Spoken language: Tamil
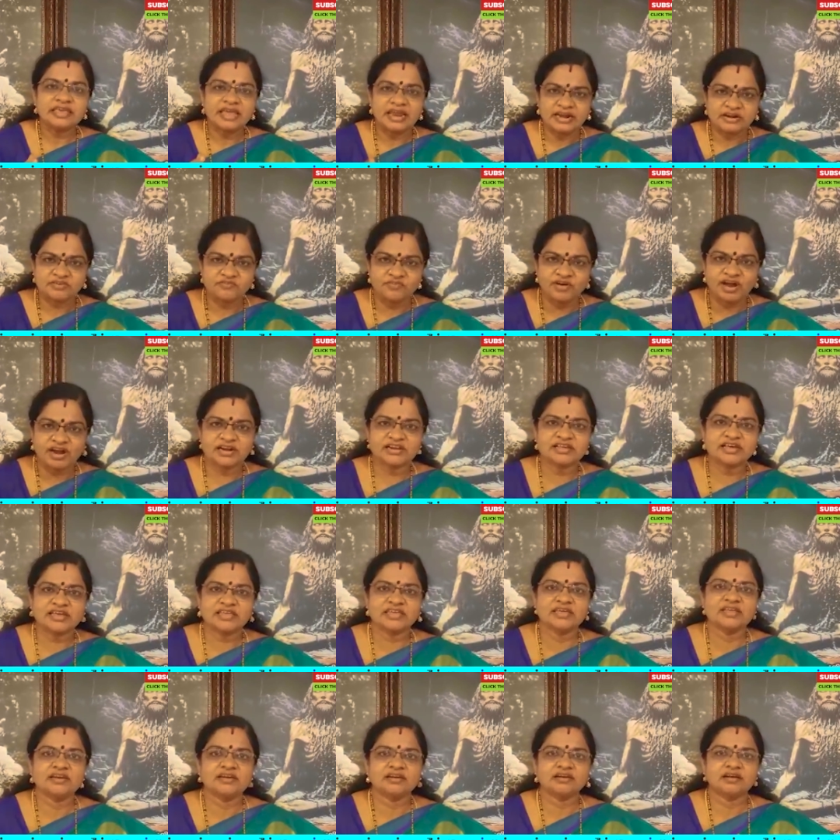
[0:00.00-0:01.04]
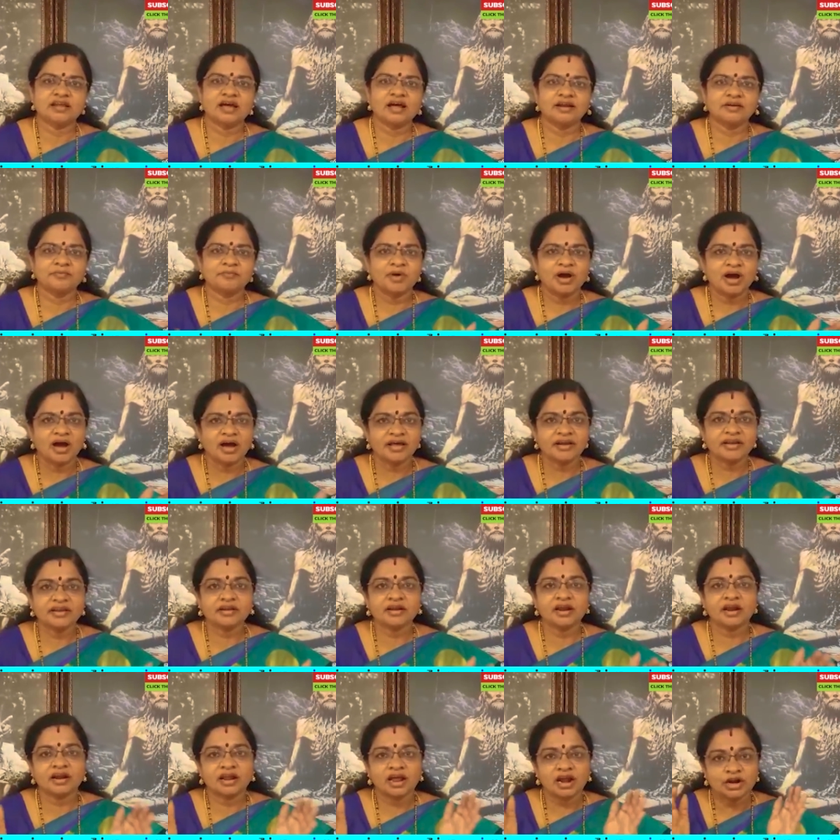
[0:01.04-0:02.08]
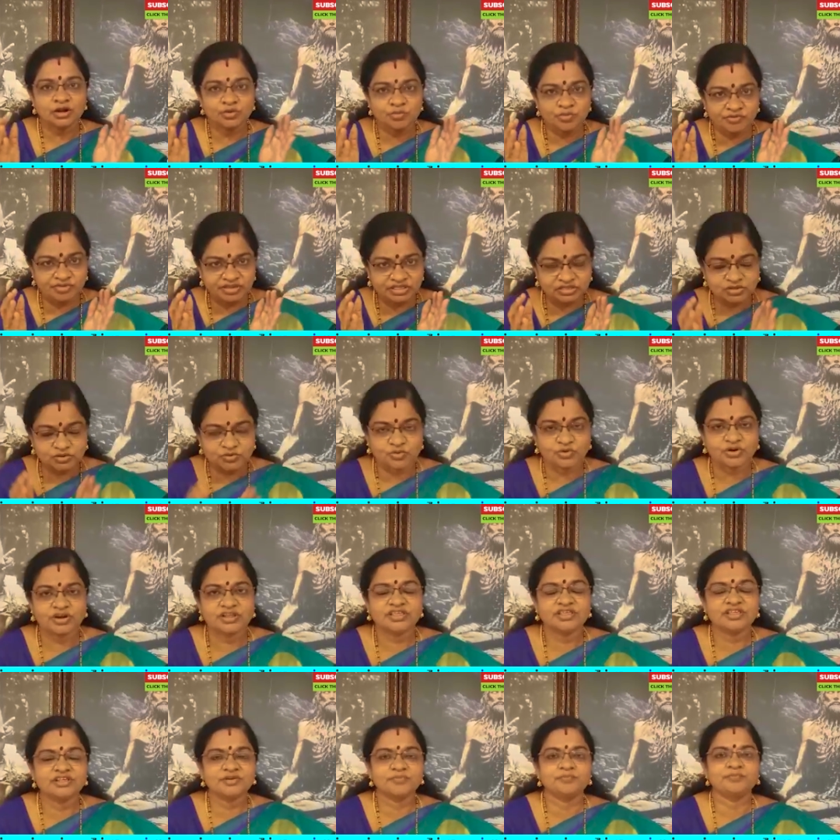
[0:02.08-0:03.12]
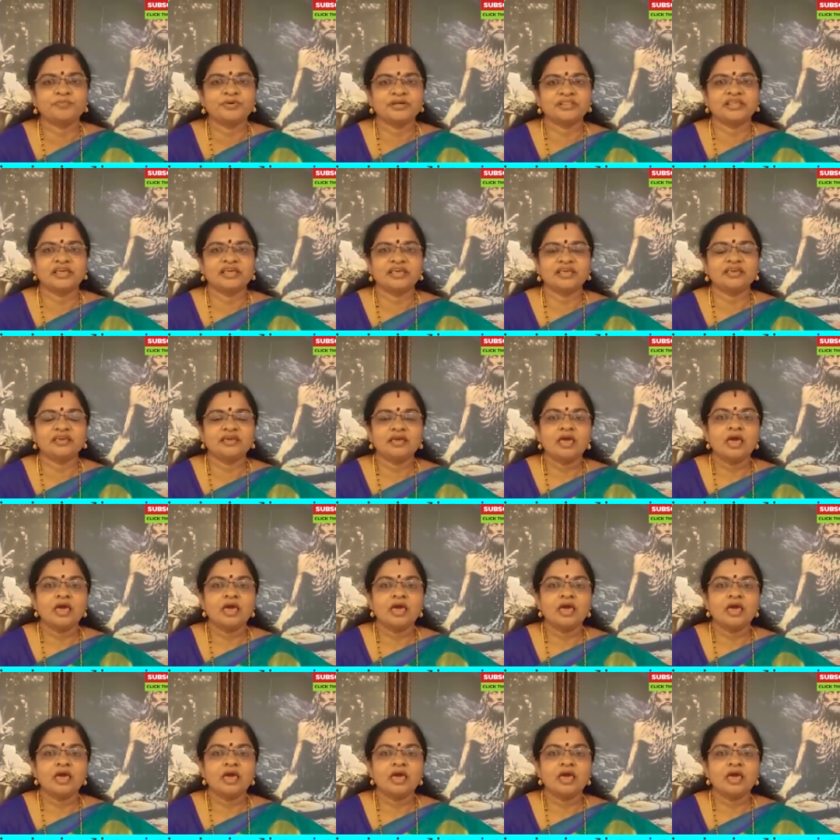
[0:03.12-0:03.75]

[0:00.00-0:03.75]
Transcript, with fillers: என் வாழ்க்கையில் நான் மாறி நான் அனுபவித்து கொண்டு இருப்பதை